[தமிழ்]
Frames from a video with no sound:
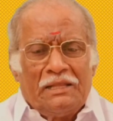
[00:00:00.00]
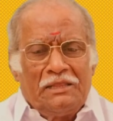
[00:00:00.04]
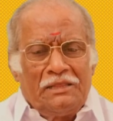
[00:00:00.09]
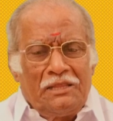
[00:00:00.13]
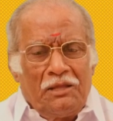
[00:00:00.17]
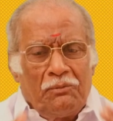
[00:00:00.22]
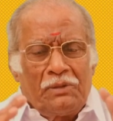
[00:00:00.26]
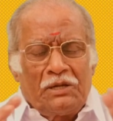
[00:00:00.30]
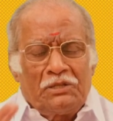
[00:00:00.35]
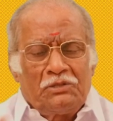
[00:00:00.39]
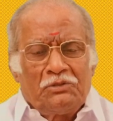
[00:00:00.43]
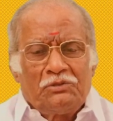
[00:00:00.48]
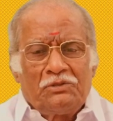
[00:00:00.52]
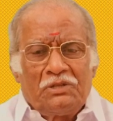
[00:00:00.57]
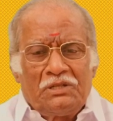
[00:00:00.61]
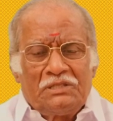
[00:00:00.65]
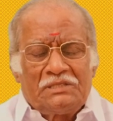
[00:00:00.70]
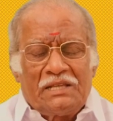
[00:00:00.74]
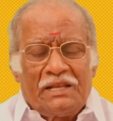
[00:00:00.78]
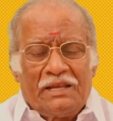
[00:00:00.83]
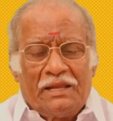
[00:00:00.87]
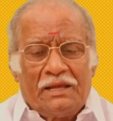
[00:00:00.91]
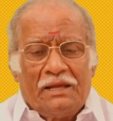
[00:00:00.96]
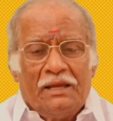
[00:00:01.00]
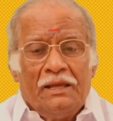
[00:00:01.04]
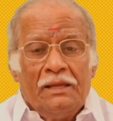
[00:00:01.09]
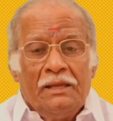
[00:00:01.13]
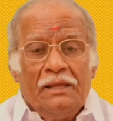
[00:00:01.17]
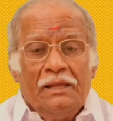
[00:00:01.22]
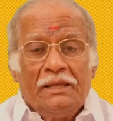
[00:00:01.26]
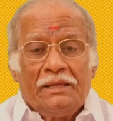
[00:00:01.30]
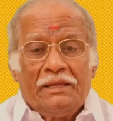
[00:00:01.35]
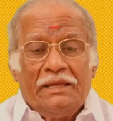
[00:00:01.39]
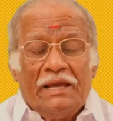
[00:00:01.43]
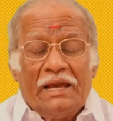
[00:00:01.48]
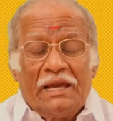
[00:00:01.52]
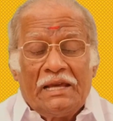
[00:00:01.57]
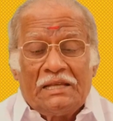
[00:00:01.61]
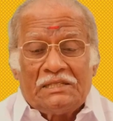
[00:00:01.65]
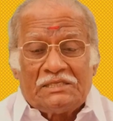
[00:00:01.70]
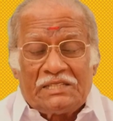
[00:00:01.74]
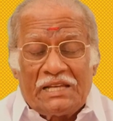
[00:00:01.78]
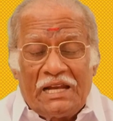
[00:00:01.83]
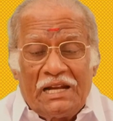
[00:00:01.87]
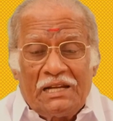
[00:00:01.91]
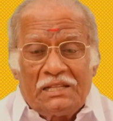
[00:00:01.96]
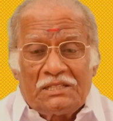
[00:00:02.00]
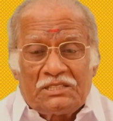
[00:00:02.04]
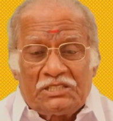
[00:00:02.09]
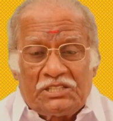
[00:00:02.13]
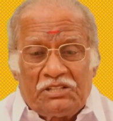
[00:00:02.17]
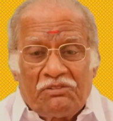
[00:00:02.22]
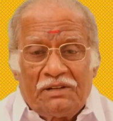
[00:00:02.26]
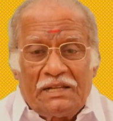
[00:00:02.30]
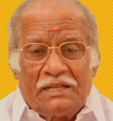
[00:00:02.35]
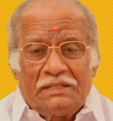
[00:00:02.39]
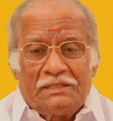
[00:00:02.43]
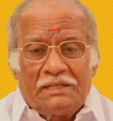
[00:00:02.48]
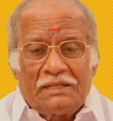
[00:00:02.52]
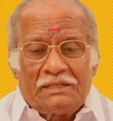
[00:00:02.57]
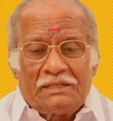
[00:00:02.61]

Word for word: எந்த மருத்துவத்துலேயும் சரி ஏன் சேலம் சிவராஜ்